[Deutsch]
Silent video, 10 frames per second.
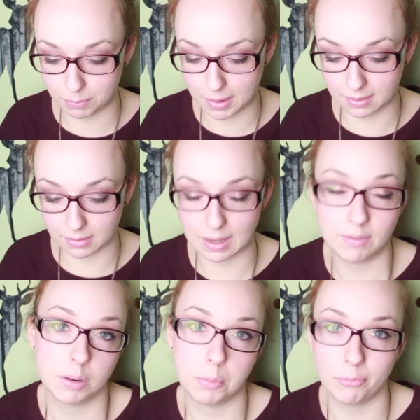es meistens
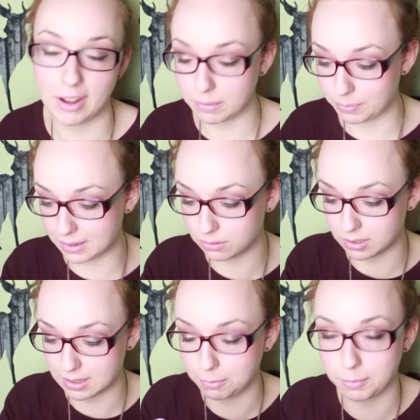entweder mit einem Wattepad
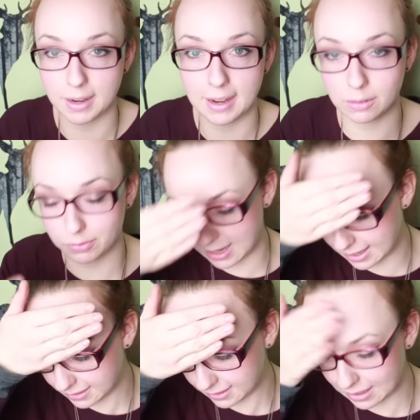oder ich habe es mir direkt auf die
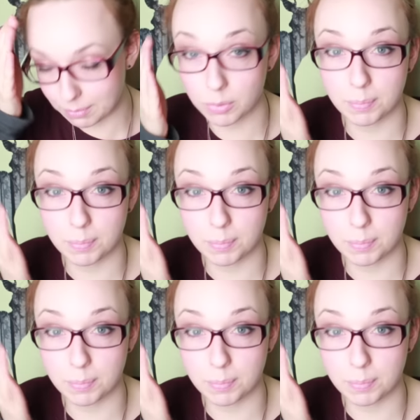Hand gegeben